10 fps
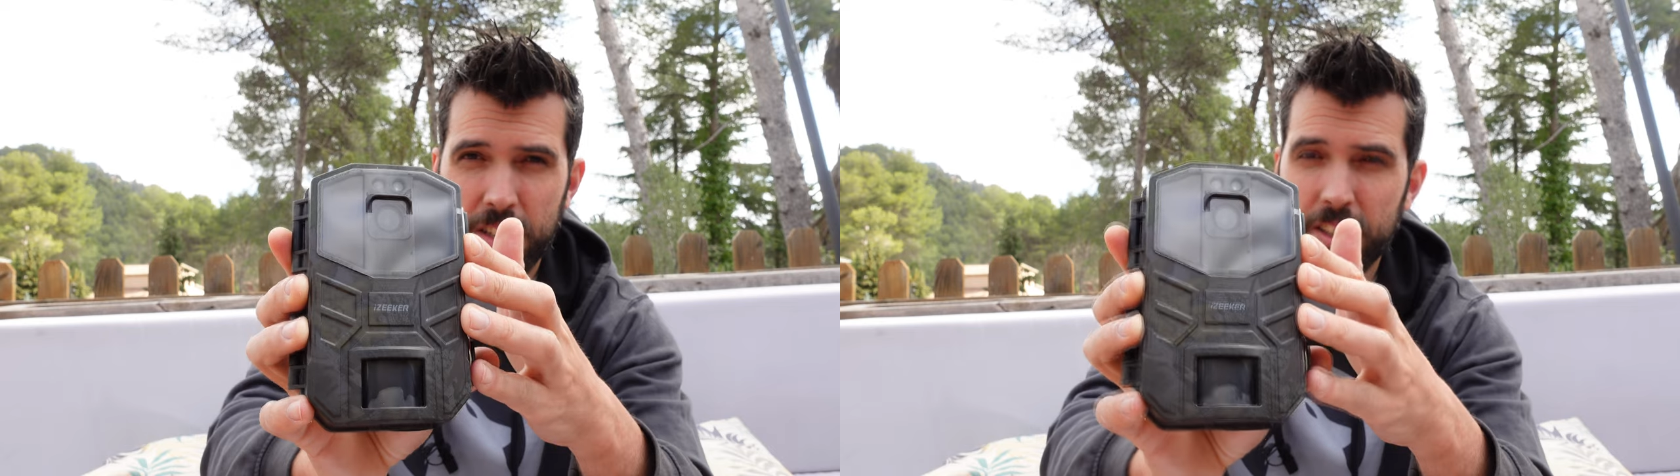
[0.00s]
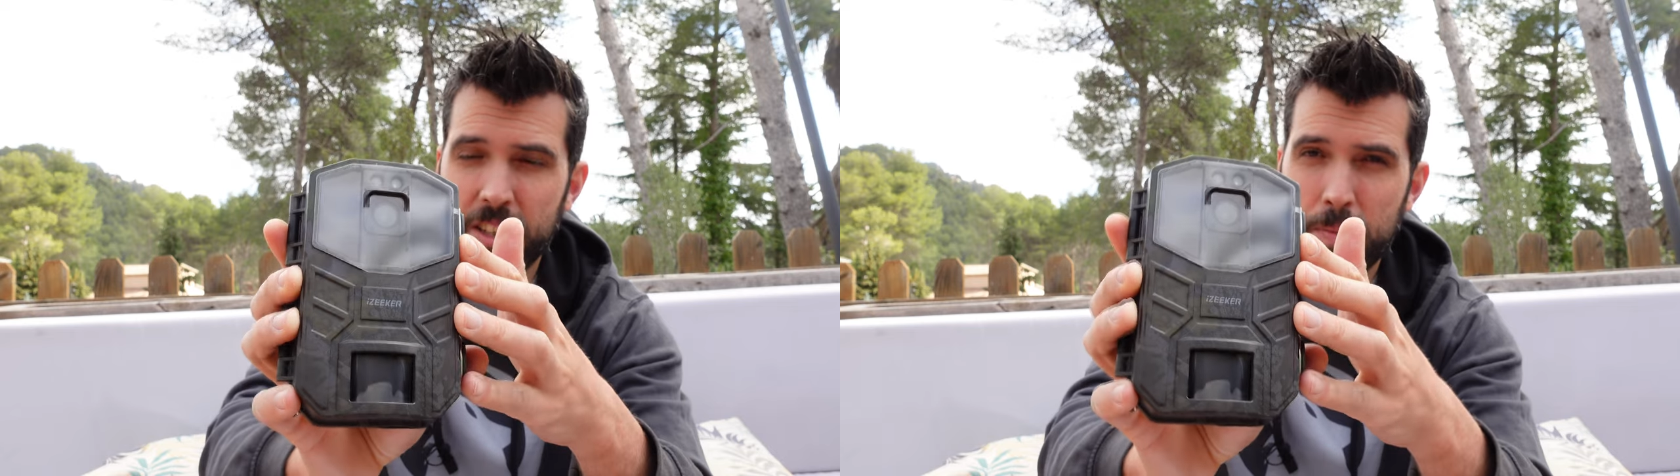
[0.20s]

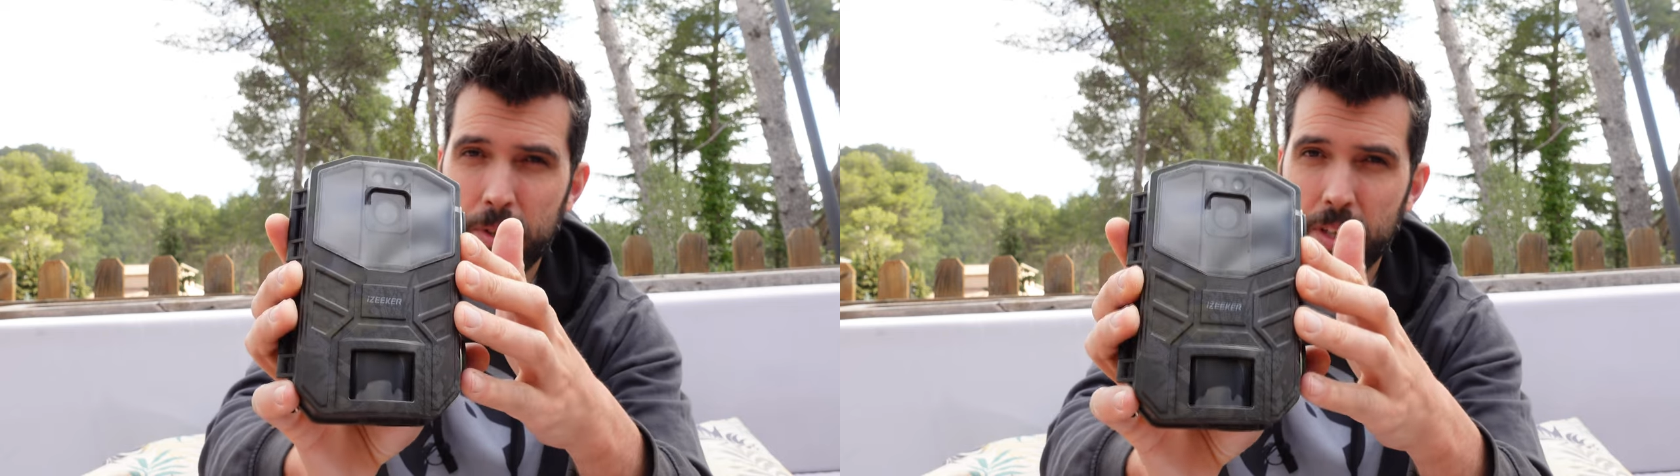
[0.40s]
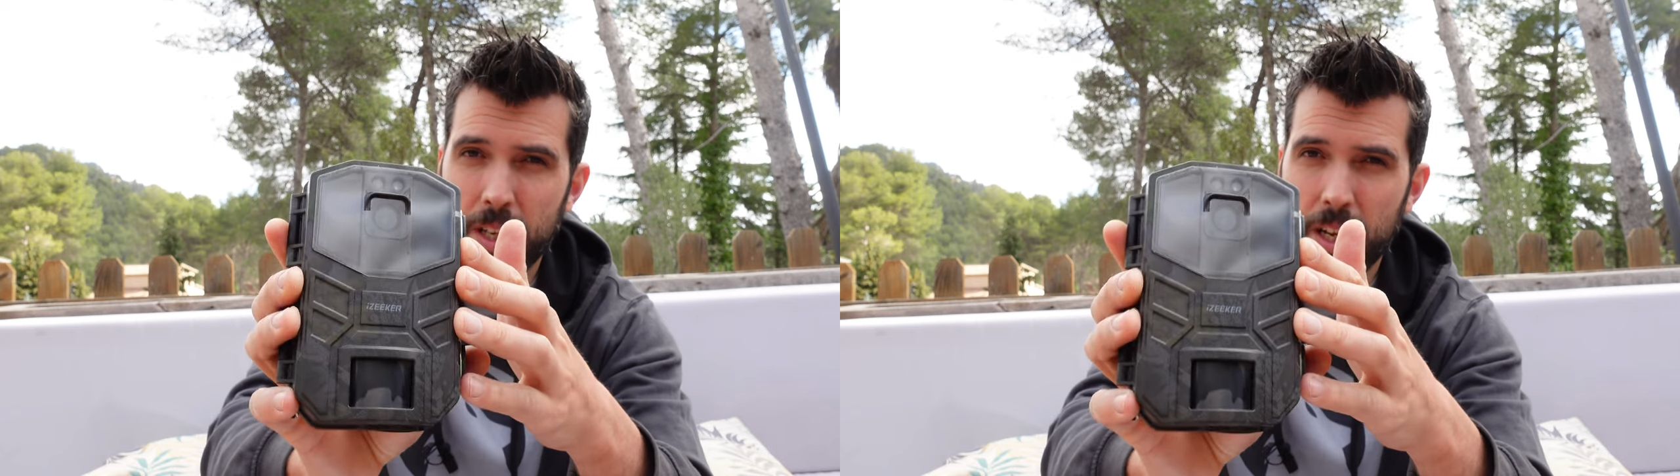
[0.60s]
este tipo,
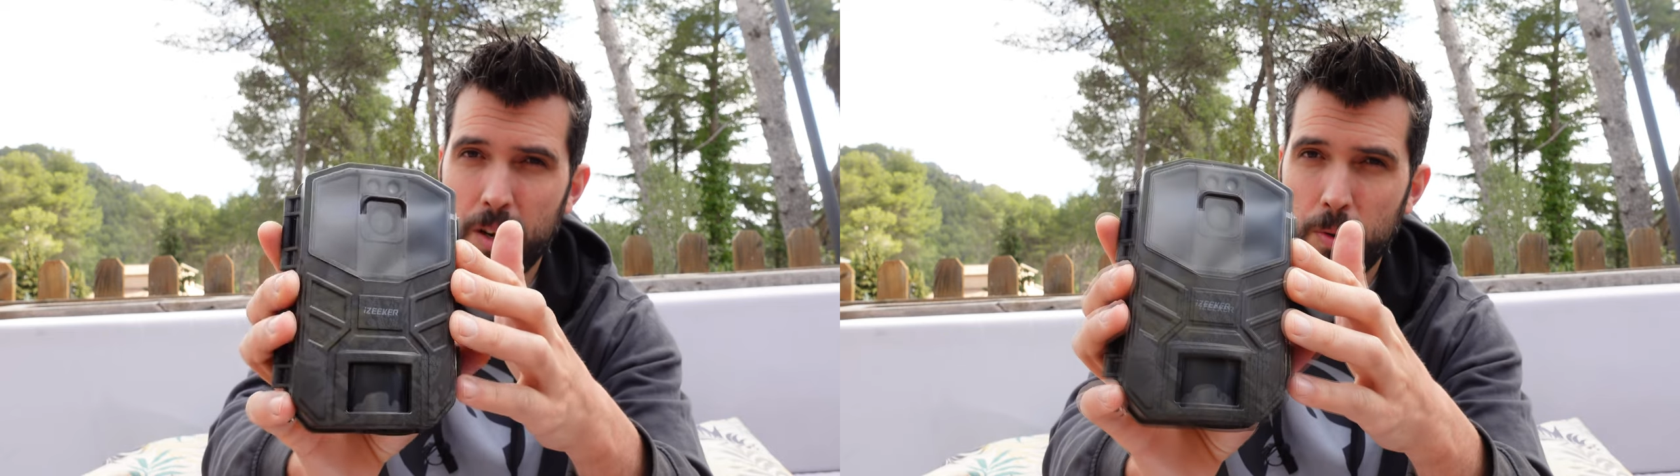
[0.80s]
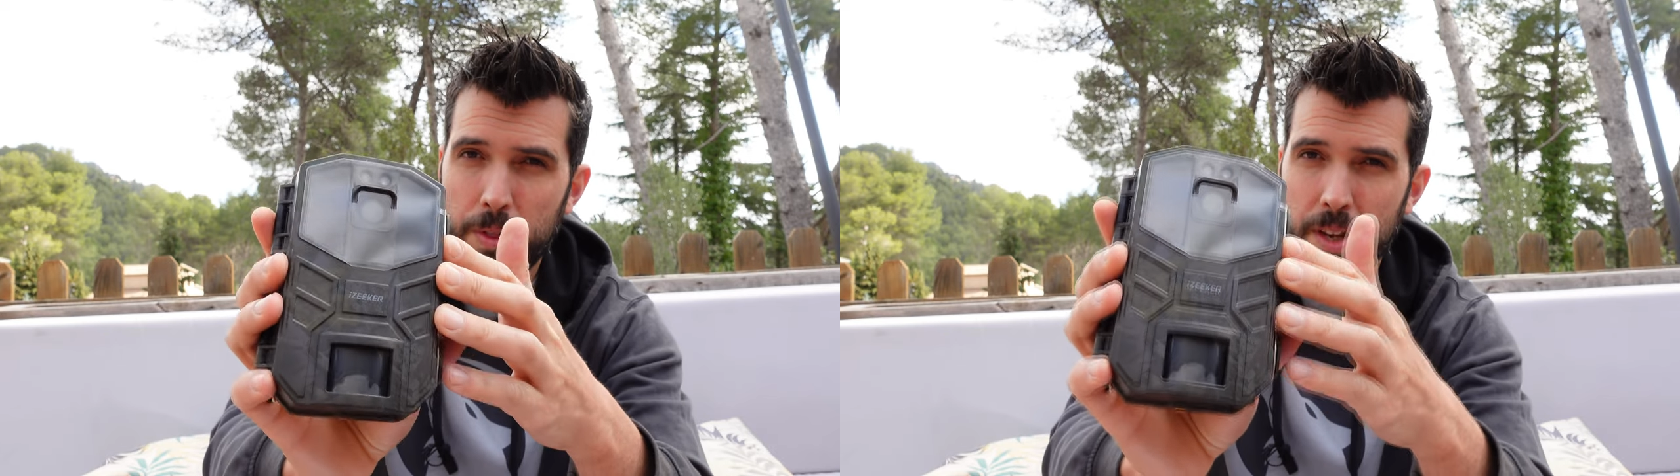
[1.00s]
tiene
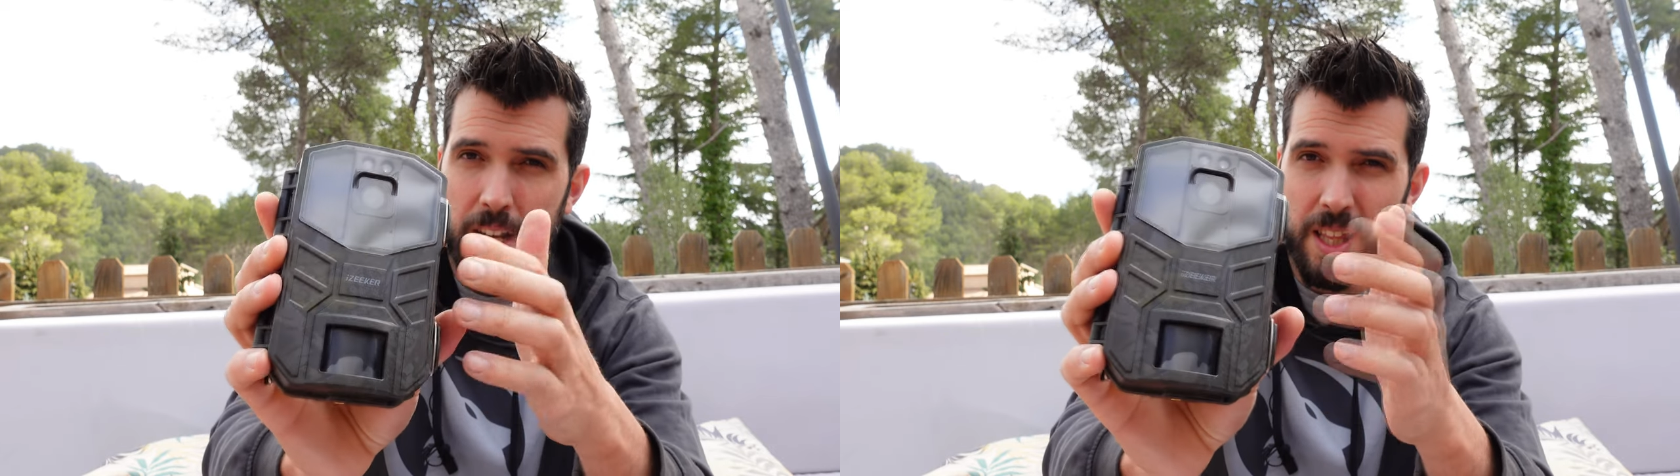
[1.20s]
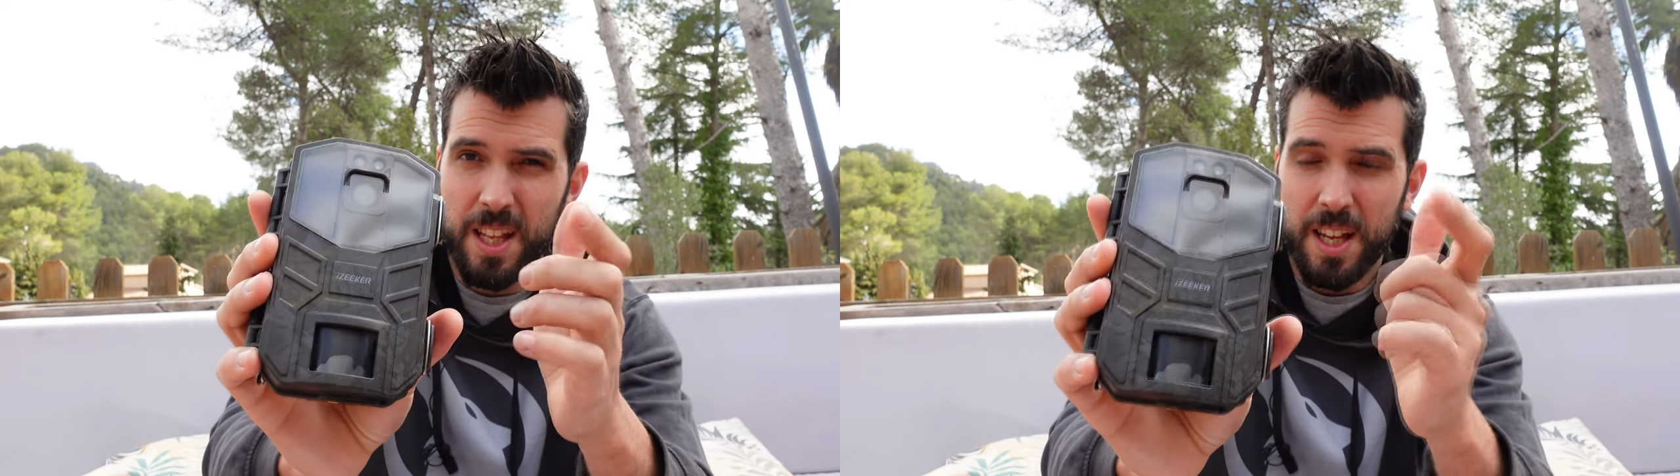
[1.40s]
luz
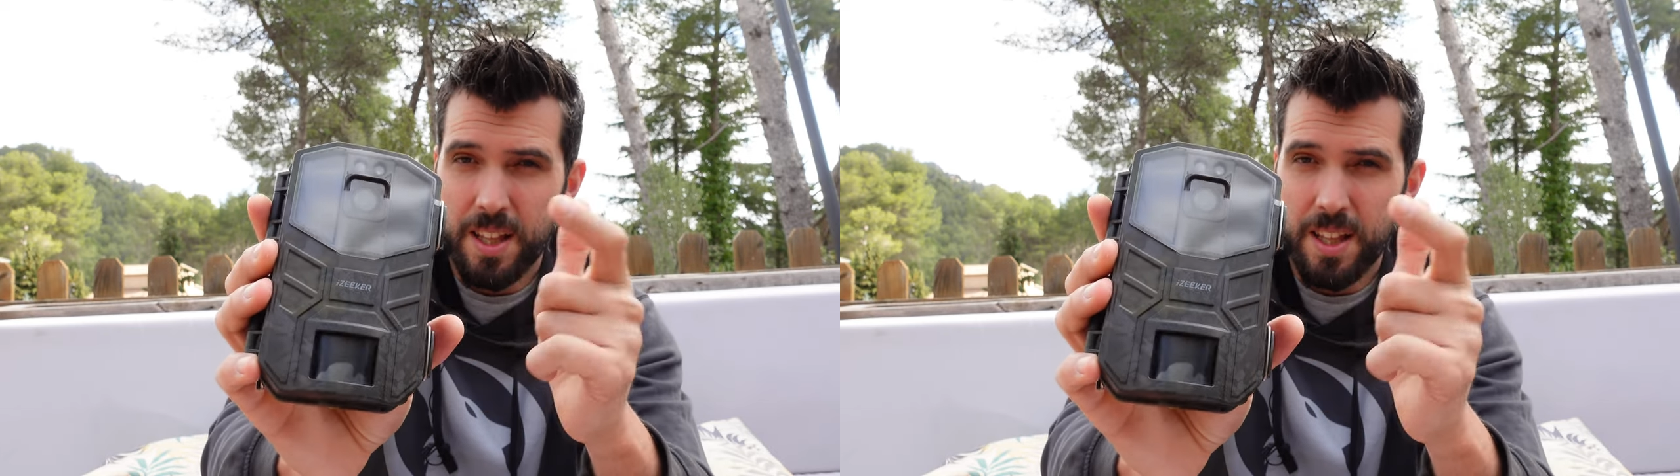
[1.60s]
LED